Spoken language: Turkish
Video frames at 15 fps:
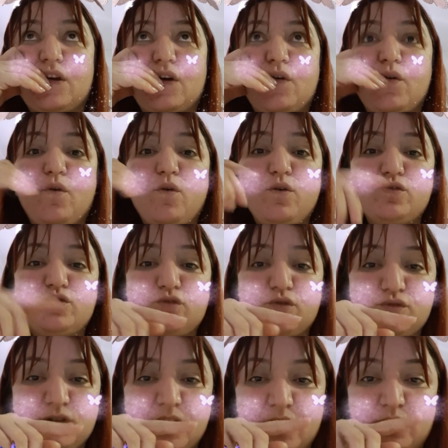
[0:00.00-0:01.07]
o
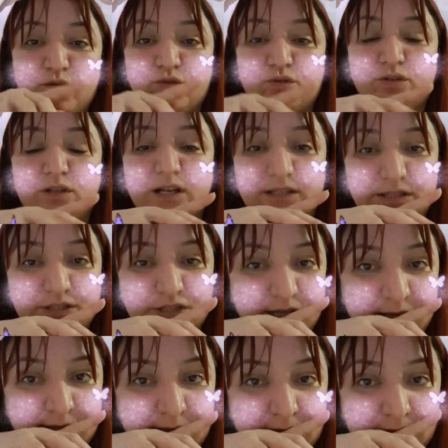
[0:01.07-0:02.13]
sosyal konutlarda
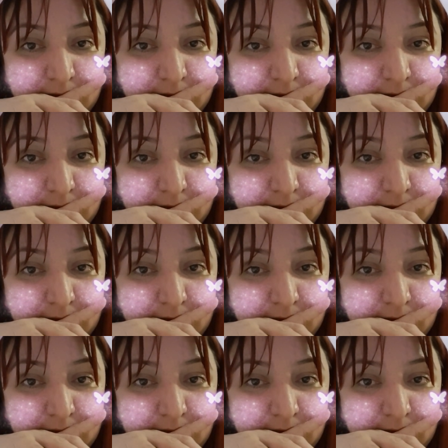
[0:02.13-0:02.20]
çıkan